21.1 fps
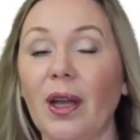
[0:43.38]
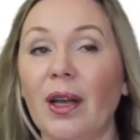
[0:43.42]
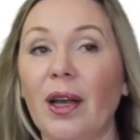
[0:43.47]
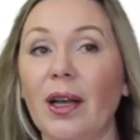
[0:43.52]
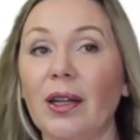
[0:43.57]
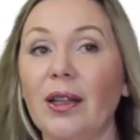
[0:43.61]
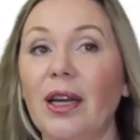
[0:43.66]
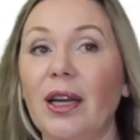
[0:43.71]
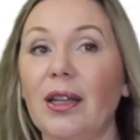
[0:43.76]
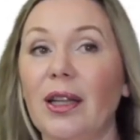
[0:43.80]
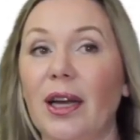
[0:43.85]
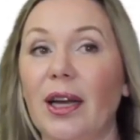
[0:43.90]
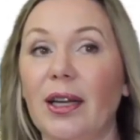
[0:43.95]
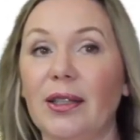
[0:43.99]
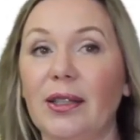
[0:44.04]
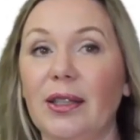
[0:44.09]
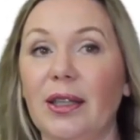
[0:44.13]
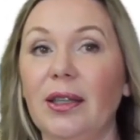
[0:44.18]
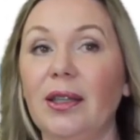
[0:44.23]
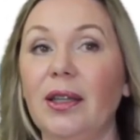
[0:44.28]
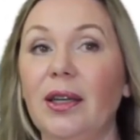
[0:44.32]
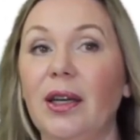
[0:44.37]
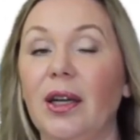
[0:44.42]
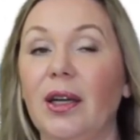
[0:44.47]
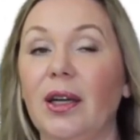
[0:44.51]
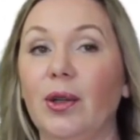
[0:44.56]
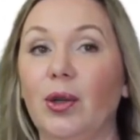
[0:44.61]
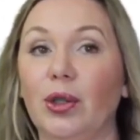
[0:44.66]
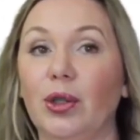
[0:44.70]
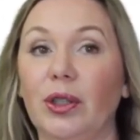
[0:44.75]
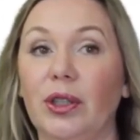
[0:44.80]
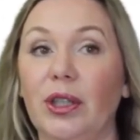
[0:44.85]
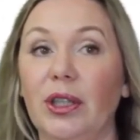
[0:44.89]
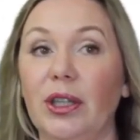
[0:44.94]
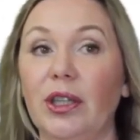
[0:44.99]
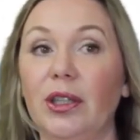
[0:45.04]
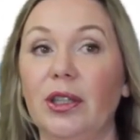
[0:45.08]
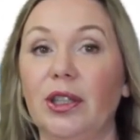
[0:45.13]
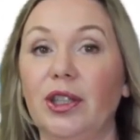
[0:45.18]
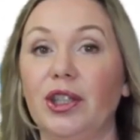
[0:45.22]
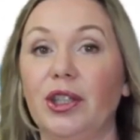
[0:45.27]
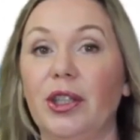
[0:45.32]
Когда ты один, то есть
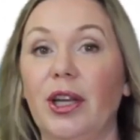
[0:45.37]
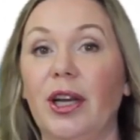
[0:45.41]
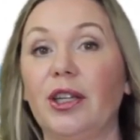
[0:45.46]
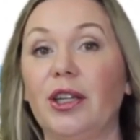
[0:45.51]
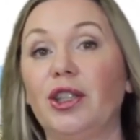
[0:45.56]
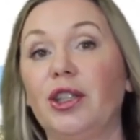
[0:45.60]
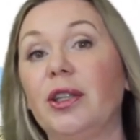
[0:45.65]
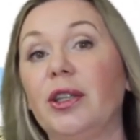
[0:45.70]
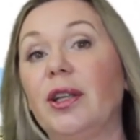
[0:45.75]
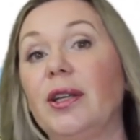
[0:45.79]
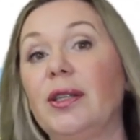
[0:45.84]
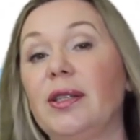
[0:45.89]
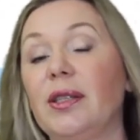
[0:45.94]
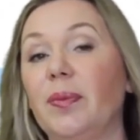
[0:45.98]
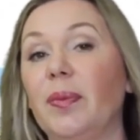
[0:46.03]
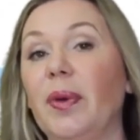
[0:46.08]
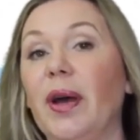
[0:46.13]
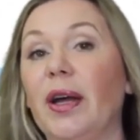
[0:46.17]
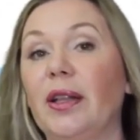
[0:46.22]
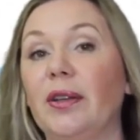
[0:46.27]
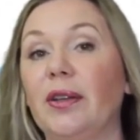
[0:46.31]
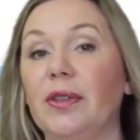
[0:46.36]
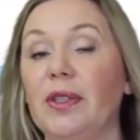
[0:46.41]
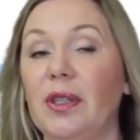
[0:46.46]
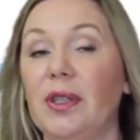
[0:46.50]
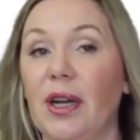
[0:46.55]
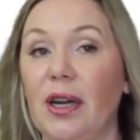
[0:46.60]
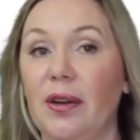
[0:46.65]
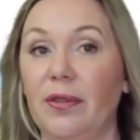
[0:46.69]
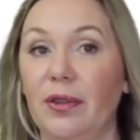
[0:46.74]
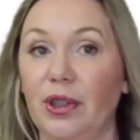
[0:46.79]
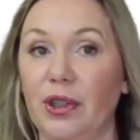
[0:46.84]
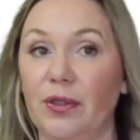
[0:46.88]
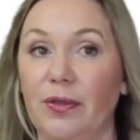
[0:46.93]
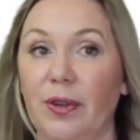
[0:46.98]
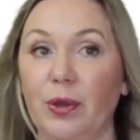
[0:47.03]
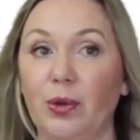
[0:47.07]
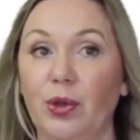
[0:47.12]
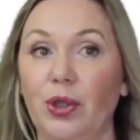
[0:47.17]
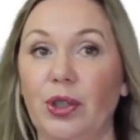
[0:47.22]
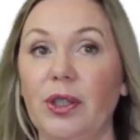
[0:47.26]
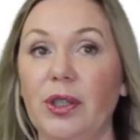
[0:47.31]
ты начинаешь жить для себя, ты выстраиваешь
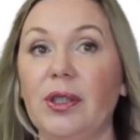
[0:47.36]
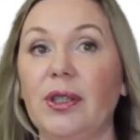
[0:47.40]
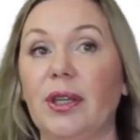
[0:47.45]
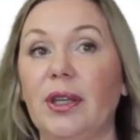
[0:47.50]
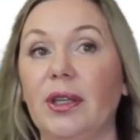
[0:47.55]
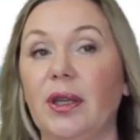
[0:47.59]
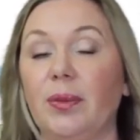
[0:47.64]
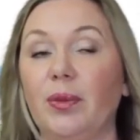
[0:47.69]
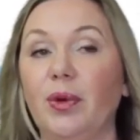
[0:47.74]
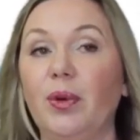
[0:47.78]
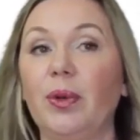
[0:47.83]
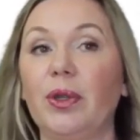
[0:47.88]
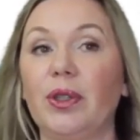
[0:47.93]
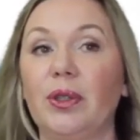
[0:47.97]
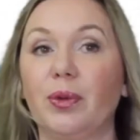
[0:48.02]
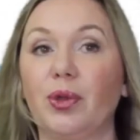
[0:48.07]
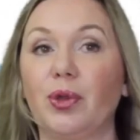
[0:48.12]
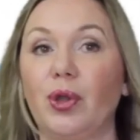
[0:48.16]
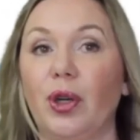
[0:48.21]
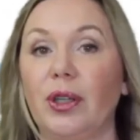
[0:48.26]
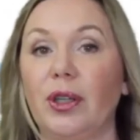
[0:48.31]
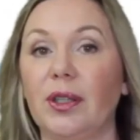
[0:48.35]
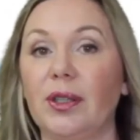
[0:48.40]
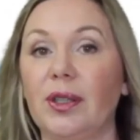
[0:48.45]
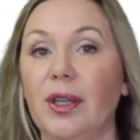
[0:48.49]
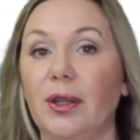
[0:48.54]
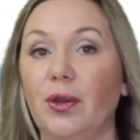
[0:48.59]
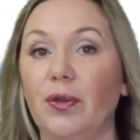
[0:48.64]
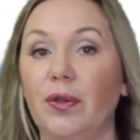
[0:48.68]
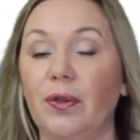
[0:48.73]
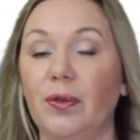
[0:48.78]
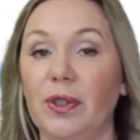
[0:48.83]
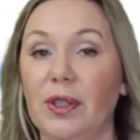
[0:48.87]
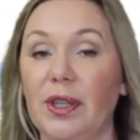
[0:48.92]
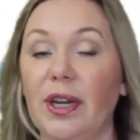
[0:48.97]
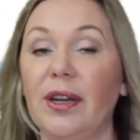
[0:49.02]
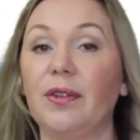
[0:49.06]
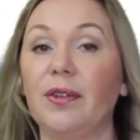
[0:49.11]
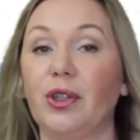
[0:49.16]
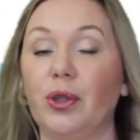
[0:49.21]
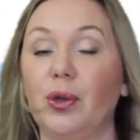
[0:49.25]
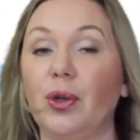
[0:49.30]
свою жизнь таким образом, что она становится,
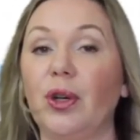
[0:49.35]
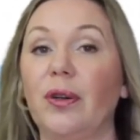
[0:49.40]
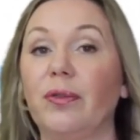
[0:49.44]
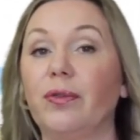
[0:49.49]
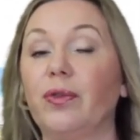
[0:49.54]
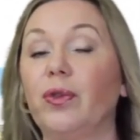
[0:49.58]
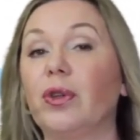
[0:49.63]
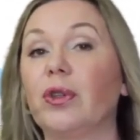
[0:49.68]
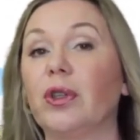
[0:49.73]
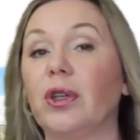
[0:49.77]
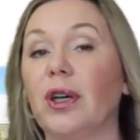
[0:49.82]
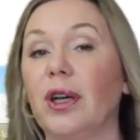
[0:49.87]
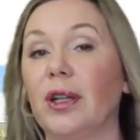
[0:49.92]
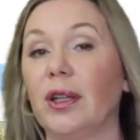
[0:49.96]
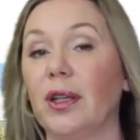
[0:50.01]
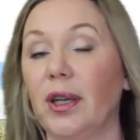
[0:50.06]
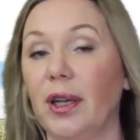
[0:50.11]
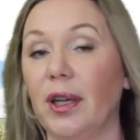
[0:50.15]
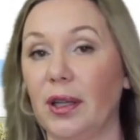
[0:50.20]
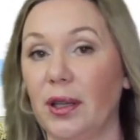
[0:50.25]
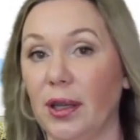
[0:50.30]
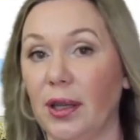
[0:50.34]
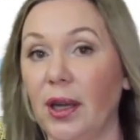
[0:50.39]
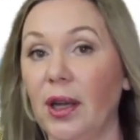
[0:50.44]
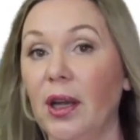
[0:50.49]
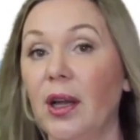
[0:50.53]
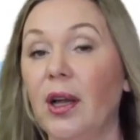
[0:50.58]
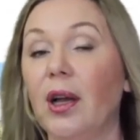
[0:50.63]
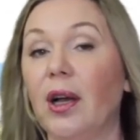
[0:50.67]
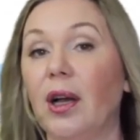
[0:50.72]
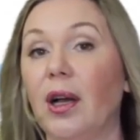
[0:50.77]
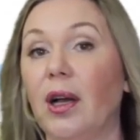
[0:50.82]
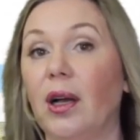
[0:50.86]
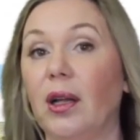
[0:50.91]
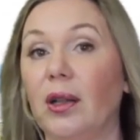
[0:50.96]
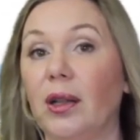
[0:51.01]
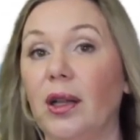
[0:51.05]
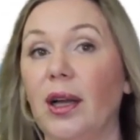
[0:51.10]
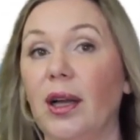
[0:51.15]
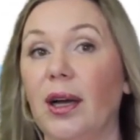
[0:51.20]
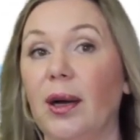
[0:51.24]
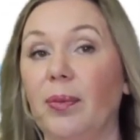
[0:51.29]
выстраиваешь ее комфортно, конкретно
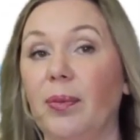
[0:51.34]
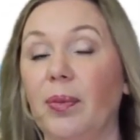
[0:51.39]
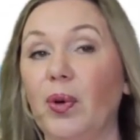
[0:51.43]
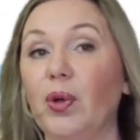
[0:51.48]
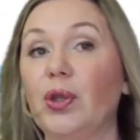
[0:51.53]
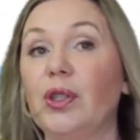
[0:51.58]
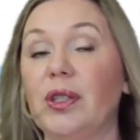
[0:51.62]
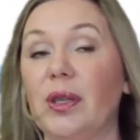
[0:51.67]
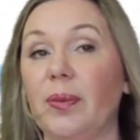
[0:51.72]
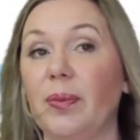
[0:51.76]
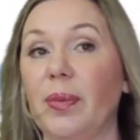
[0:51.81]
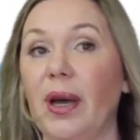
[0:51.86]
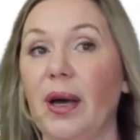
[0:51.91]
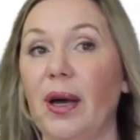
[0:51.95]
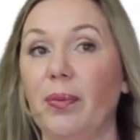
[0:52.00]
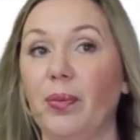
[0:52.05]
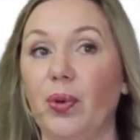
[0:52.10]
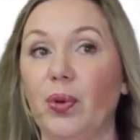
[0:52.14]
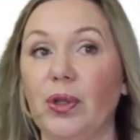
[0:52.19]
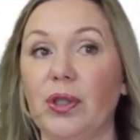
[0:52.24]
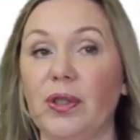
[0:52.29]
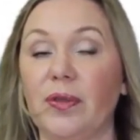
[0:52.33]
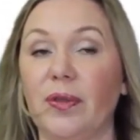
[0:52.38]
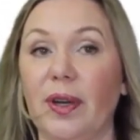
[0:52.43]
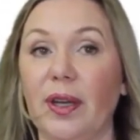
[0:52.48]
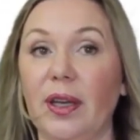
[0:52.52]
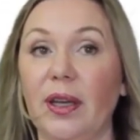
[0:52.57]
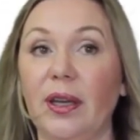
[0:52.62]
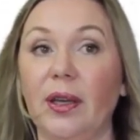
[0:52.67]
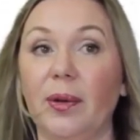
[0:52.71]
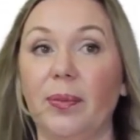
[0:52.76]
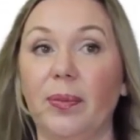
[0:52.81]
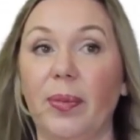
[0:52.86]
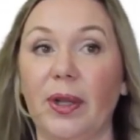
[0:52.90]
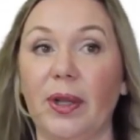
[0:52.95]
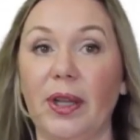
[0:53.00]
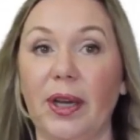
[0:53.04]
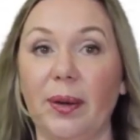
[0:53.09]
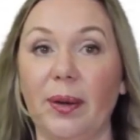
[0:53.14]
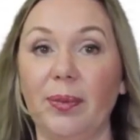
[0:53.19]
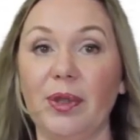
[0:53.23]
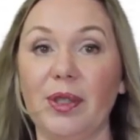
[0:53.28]
э, для, под себя, под свои
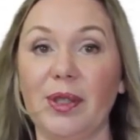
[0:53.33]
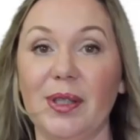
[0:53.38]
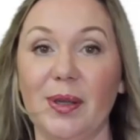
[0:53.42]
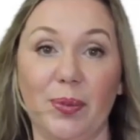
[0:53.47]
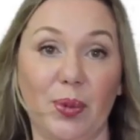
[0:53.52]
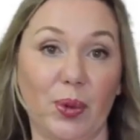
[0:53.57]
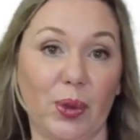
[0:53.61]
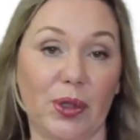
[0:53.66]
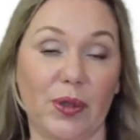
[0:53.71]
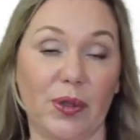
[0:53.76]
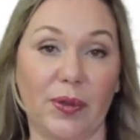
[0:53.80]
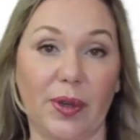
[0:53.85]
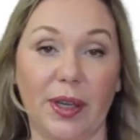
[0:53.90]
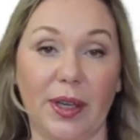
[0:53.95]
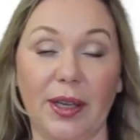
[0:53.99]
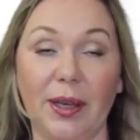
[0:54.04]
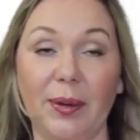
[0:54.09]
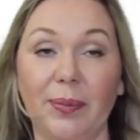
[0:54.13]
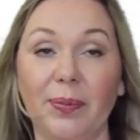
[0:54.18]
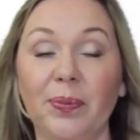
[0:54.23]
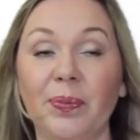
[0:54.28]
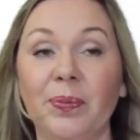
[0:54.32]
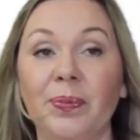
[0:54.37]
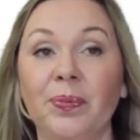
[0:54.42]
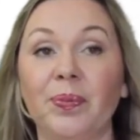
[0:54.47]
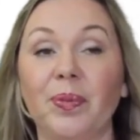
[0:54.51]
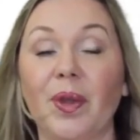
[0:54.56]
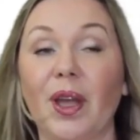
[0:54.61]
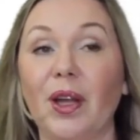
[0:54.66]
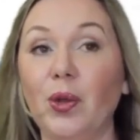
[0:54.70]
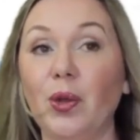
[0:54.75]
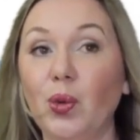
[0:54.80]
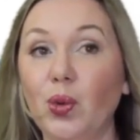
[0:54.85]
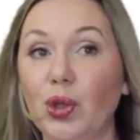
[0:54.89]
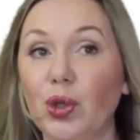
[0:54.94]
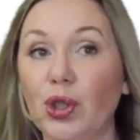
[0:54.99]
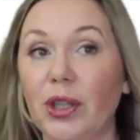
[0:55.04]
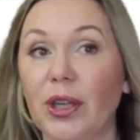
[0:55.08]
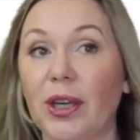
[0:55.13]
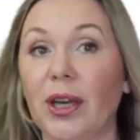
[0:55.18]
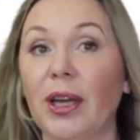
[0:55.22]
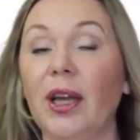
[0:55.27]
потребности, под свои
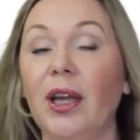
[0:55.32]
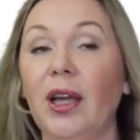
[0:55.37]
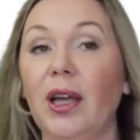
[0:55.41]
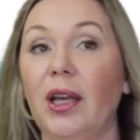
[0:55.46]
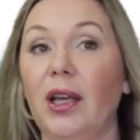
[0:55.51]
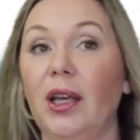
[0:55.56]
нужды.